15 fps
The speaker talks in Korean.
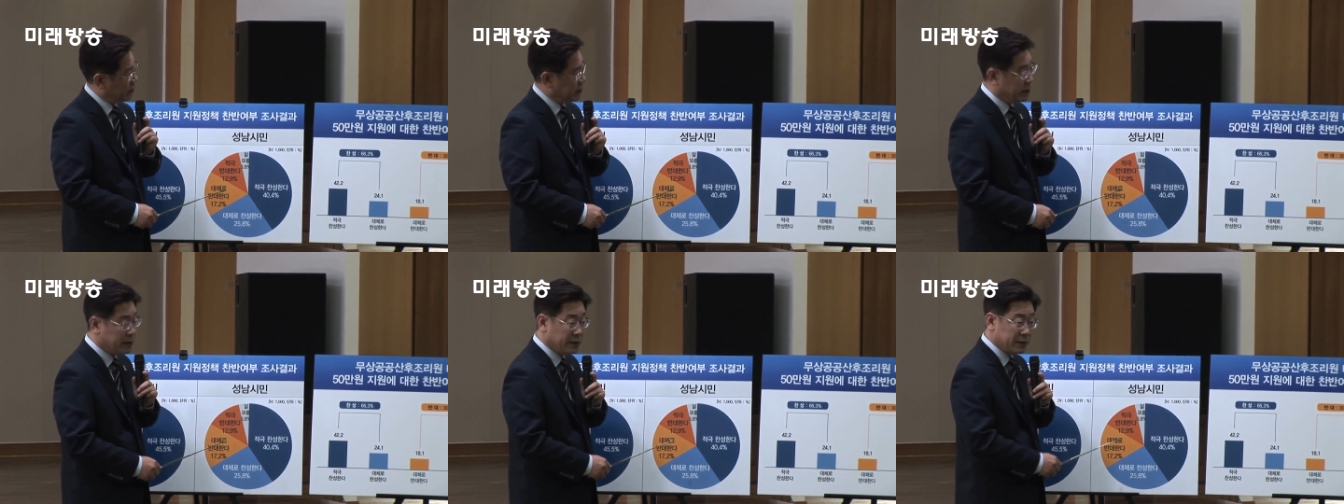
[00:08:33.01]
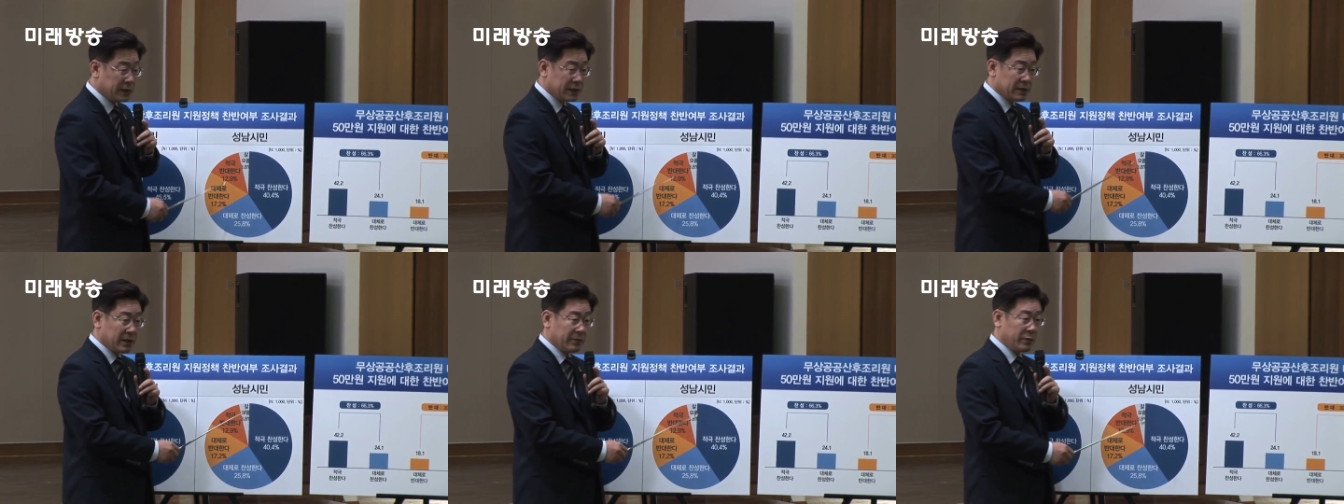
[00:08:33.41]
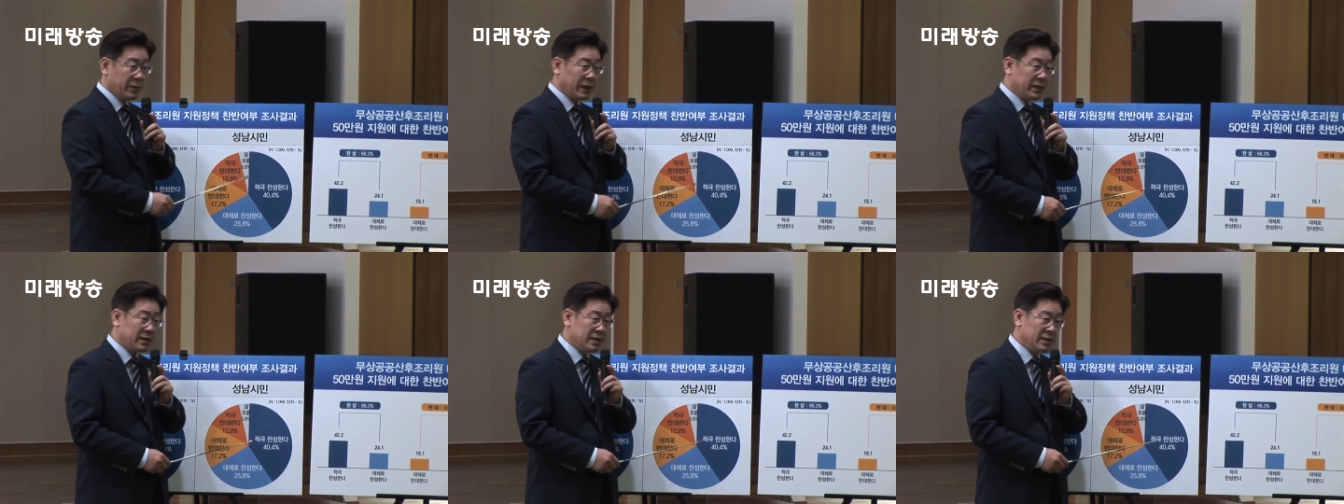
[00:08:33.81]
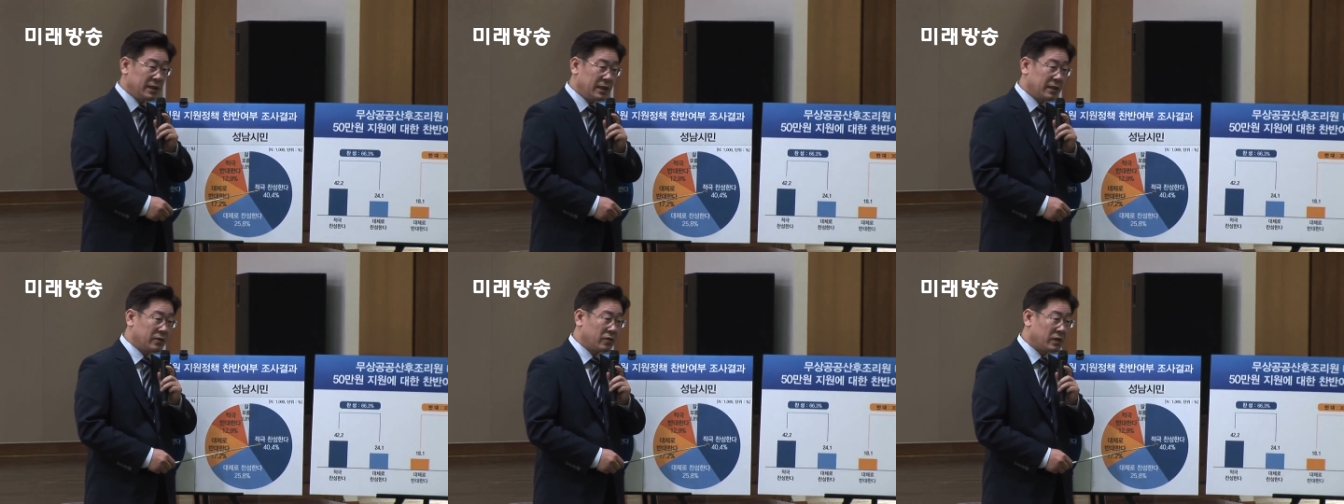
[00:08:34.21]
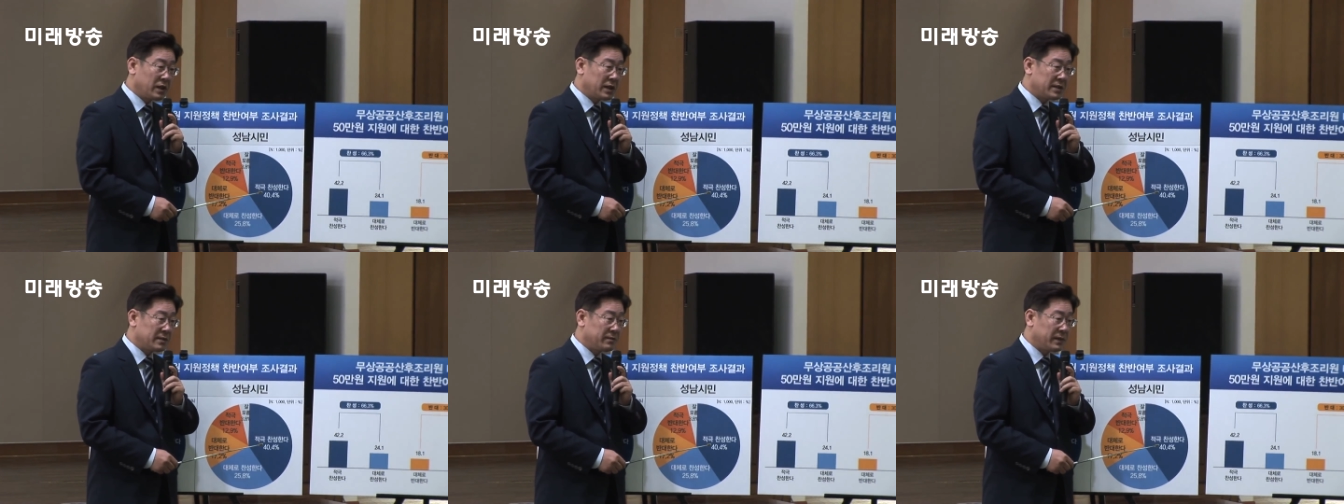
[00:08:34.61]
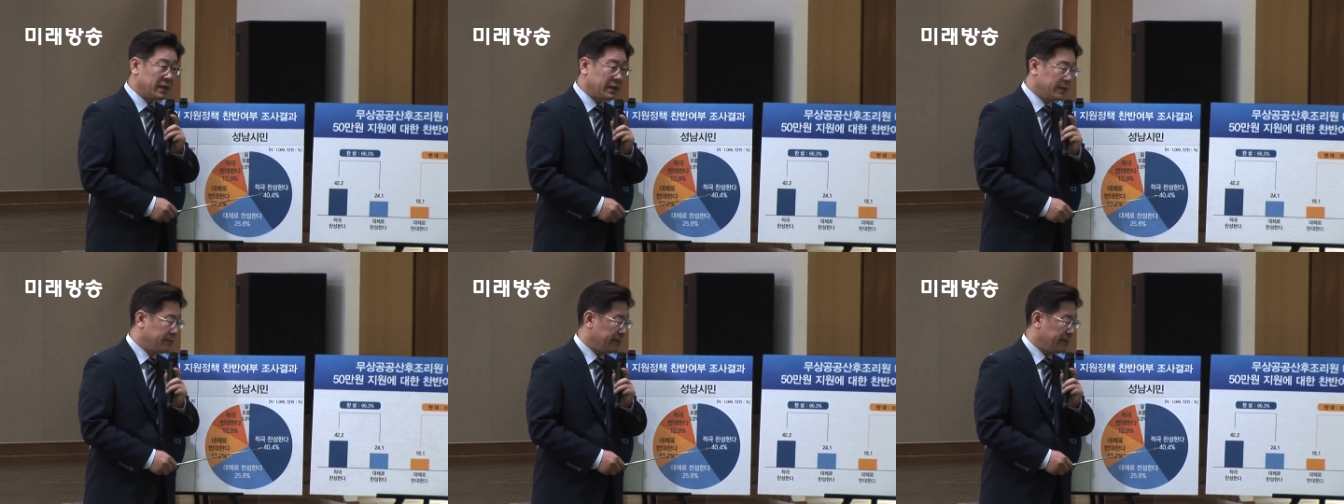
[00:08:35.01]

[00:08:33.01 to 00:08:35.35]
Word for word: 이 정책 사업 을 반드시 시행하도록 하겠습니다.